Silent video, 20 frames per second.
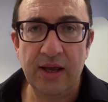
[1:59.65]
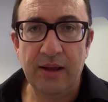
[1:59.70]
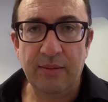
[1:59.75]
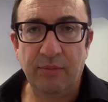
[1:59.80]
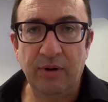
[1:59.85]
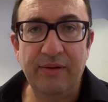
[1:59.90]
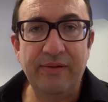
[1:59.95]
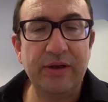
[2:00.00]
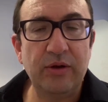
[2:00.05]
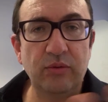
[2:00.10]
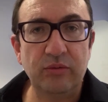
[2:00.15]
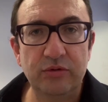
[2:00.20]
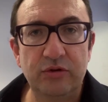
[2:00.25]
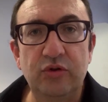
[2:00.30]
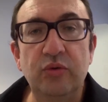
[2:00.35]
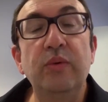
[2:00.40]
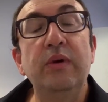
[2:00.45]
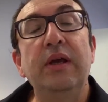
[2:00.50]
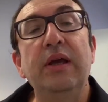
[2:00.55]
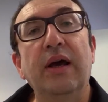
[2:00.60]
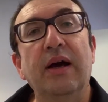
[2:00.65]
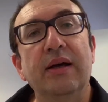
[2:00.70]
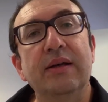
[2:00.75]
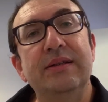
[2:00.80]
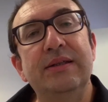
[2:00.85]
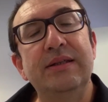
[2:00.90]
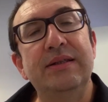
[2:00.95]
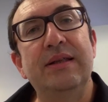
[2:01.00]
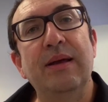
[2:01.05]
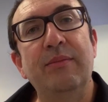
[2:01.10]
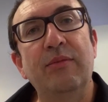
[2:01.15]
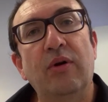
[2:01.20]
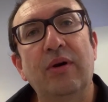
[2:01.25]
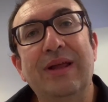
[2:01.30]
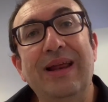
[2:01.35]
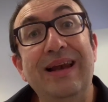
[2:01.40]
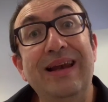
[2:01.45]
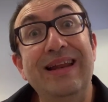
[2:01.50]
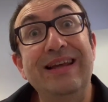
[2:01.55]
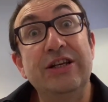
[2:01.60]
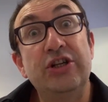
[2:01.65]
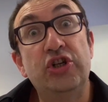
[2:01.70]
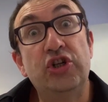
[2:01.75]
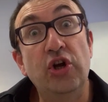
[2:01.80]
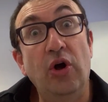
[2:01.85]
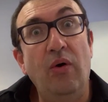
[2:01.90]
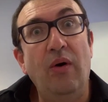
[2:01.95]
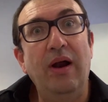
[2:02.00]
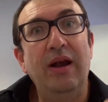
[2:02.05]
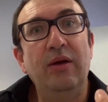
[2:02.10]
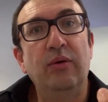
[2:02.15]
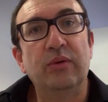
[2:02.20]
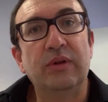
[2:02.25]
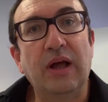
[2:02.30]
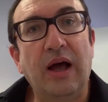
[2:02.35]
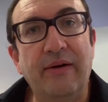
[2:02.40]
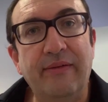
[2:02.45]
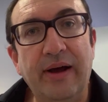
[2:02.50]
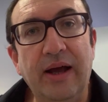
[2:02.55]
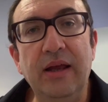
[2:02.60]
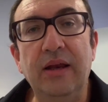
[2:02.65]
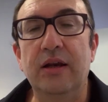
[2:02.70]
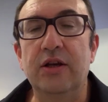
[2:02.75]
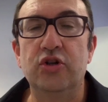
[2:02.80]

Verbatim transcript: on avait construit un système dans lequel les gens allaient au travail,